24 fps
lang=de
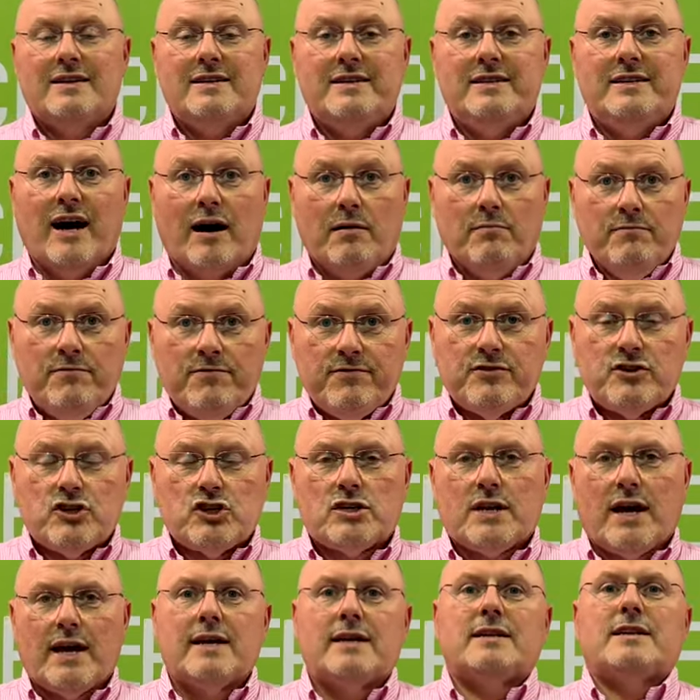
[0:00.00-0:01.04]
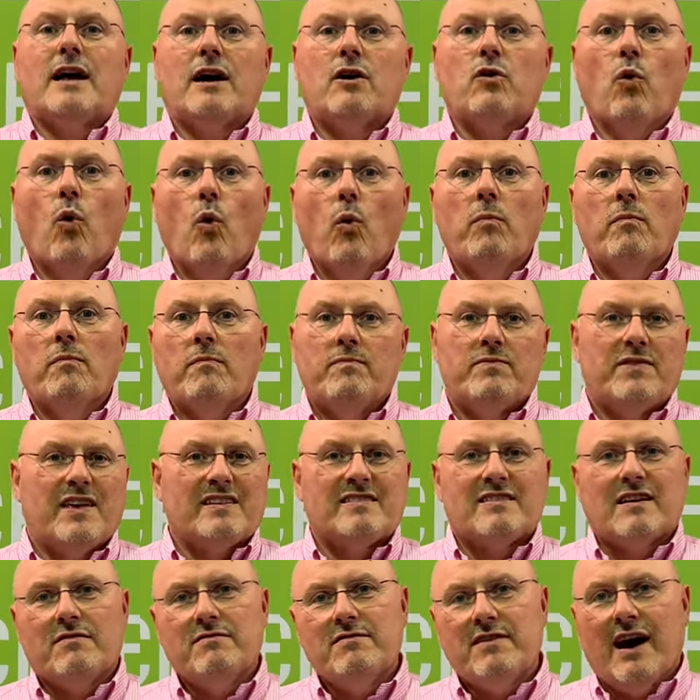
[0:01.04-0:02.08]
Dampf steigt nach oben,
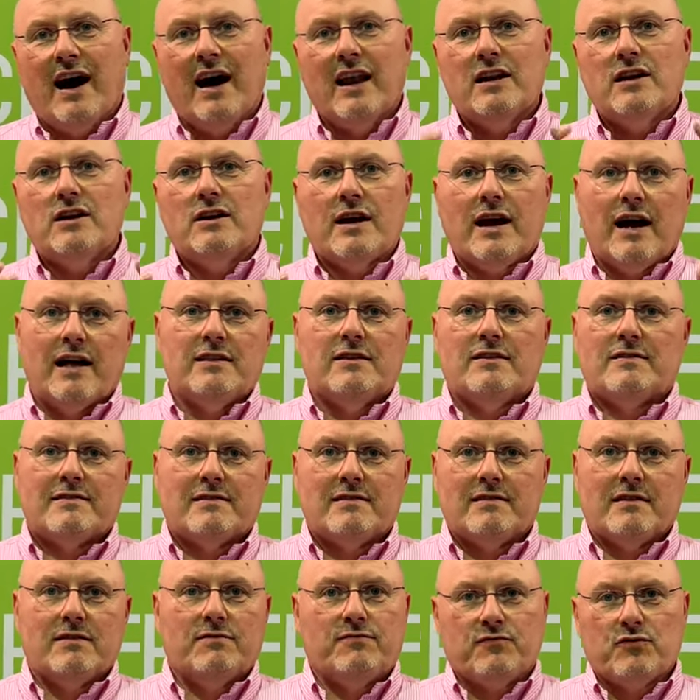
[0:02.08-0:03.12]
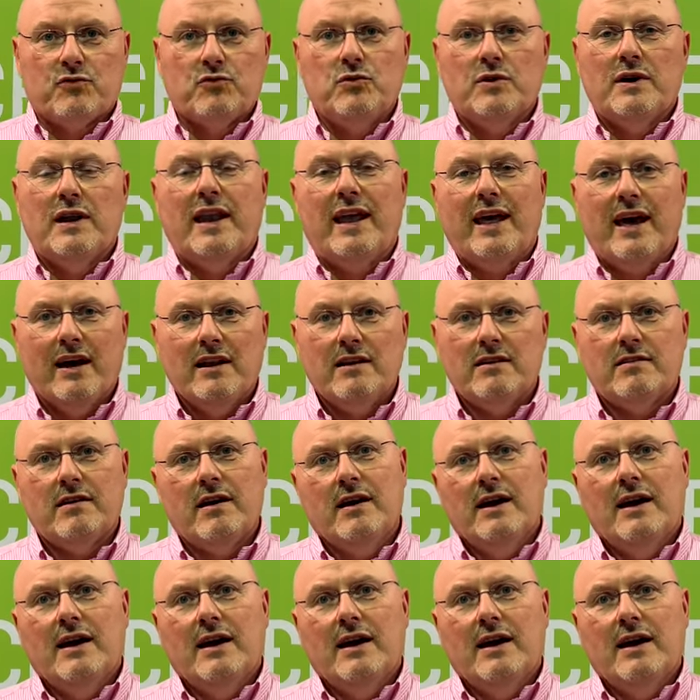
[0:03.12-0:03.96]
das haben wir alle ganz früh gelernt.